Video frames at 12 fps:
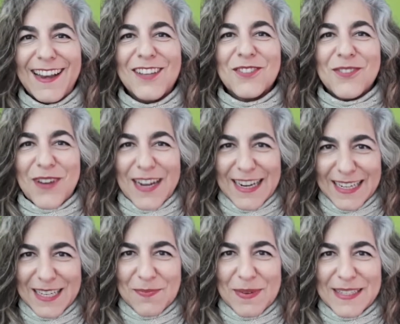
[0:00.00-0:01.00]
Eu sou a
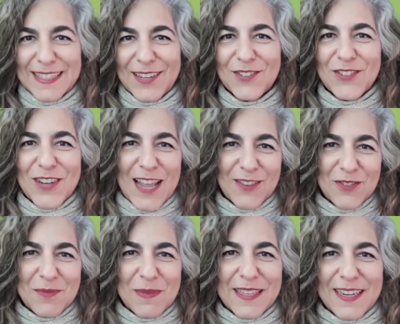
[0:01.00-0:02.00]
Cris Passino, direto de
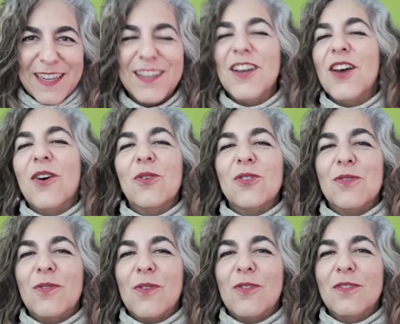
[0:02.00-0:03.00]
Madrid. Hoje eu
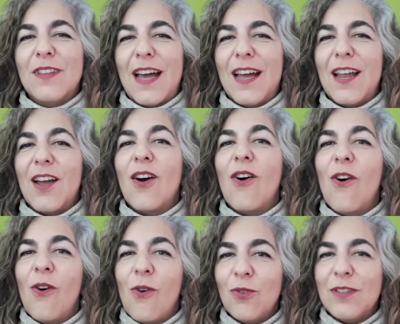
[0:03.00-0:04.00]
vou contar
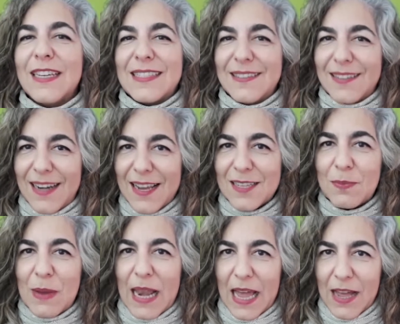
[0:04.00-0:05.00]
outras três
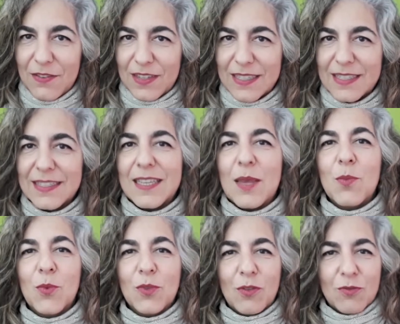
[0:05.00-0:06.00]
palavras que
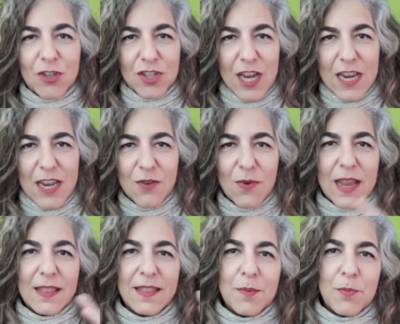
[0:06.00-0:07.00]
mudam de gênero
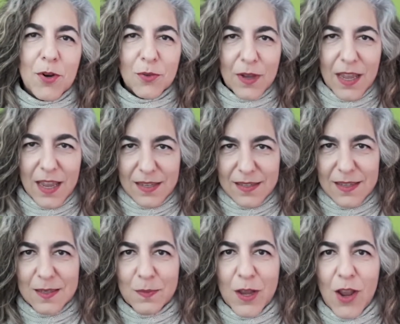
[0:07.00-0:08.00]
entre português e
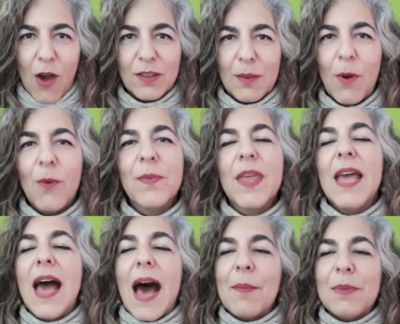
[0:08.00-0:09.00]
espanhol, tá bom?
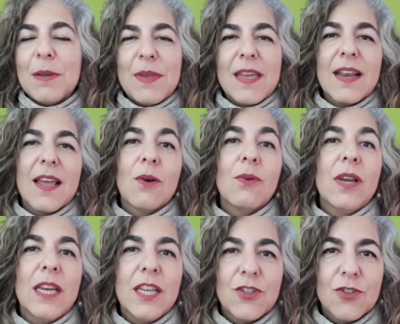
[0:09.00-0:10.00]
A primeira é o
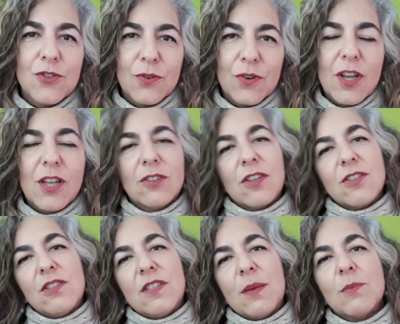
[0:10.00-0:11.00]
lixo. Nós
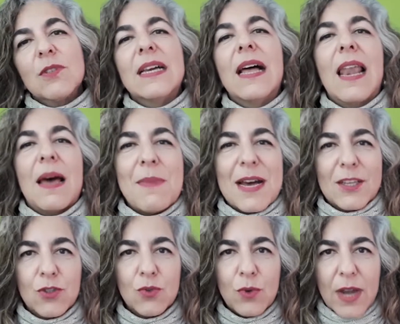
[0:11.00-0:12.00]
dizemos la
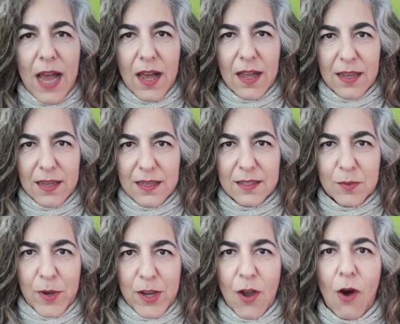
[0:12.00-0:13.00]
basura em
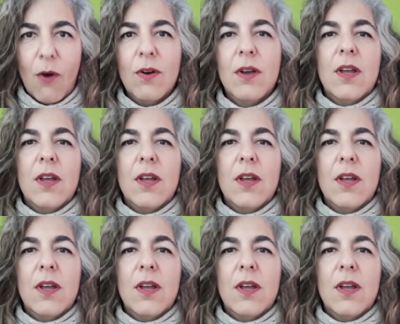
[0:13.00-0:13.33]
espanhol.